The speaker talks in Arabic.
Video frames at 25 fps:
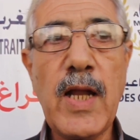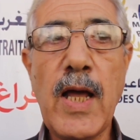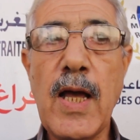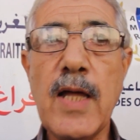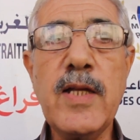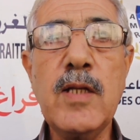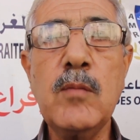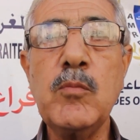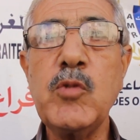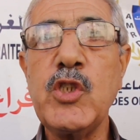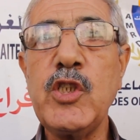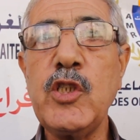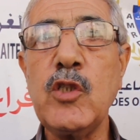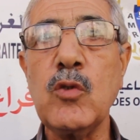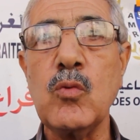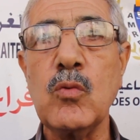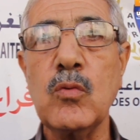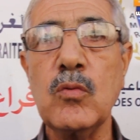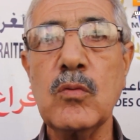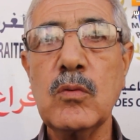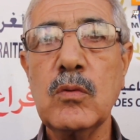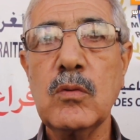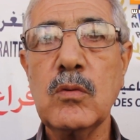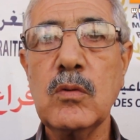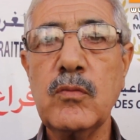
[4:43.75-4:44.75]
غنمشيو
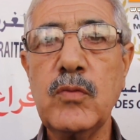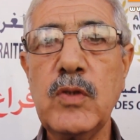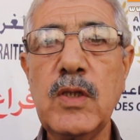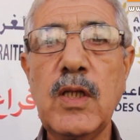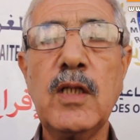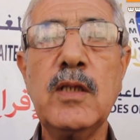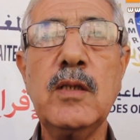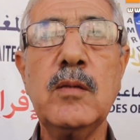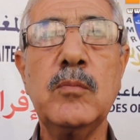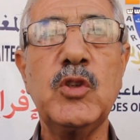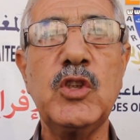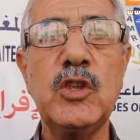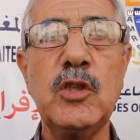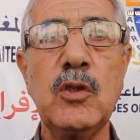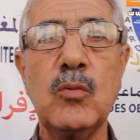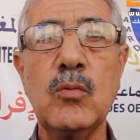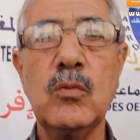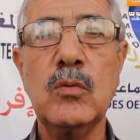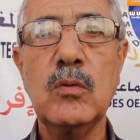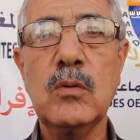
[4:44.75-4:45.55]
فين غنمشيو